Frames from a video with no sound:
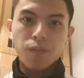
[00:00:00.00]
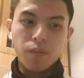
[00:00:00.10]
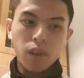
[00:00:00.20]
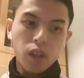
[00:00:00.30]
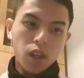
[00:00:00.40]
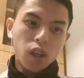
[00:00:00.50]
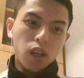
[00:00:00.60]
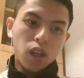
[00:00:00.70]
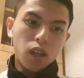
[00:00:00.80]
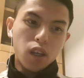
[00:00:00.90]
うん
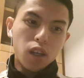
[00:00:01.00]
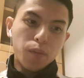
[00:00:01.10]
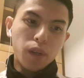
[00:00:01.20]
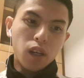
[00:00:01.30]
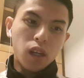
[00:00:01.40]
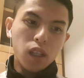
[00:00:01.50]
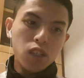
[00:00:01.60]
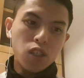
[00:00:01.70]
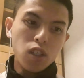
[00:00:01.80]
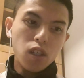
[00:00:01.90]
えー、まあ、
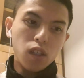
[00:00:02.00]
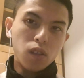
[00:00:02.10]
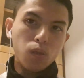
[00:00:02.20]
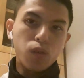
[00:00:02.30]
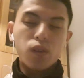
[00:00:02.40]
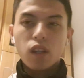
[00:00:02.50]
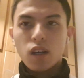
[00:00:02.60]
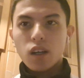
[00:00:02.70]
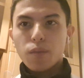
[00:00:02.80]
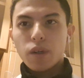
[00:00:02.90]
悲しいという
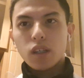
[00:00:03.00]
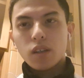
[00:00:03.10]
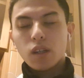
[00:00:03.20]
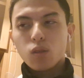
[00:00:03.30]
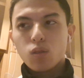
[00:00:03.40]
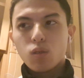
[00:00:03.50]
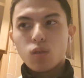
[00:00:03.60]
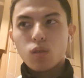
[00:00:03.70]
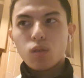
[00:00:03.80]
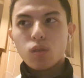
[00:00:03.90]
か、まああ
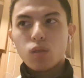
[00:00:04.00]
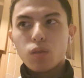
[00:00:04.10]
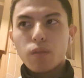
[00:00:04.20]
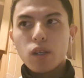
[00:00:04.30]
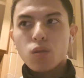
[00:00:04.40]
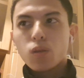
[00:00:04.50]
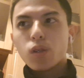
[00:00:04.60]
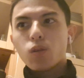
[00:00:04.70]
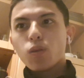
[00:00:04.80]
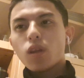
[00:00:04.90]
のー、まあ、そう
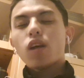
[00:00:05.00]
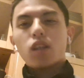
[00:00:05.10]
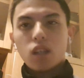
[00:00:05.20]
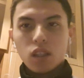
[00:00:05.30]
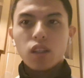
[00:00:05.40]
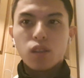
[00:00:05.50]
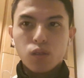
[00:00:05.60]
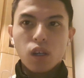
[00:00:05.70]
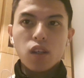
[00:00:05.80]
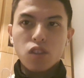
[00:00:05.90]
いうことなんだなってい
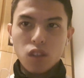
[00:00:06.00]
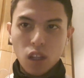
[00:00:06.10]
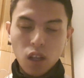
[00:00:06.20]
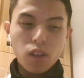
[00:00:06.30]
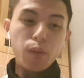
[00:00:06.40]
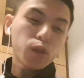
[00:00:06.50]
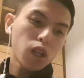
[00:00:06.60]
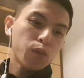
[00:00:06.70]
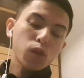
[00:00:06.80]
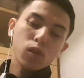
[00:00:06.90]
う感じでねでも
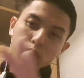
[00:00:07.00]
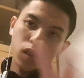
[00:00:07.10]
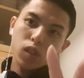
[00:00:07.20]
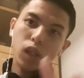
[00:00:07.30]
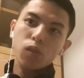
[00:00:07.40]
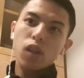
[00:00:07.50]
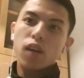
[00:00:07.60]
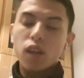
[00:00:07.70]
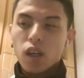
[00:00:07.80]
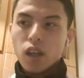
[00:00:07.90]
ね僕あの
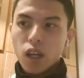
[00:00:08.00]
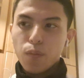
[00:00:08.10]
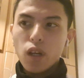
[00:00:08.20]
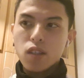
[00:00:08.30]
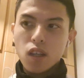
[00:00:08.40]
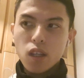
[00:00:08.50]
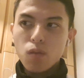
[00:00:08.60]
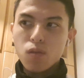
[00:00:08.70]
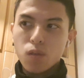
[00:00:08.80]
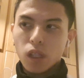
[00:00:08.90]
ねやっぱり全日
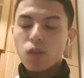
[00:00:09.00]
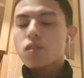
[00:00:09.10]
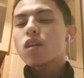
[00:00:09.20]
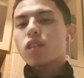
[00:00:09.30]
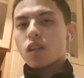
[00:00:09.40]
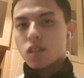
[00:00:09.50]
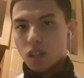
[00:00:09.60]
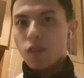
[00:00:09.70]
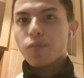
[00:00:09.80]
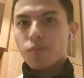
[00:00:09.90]
本すごい楽しかったです
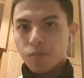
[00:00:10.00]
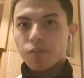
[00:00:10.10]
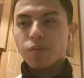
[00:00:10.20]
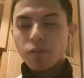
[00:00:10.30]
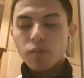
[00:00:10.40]
ね。うん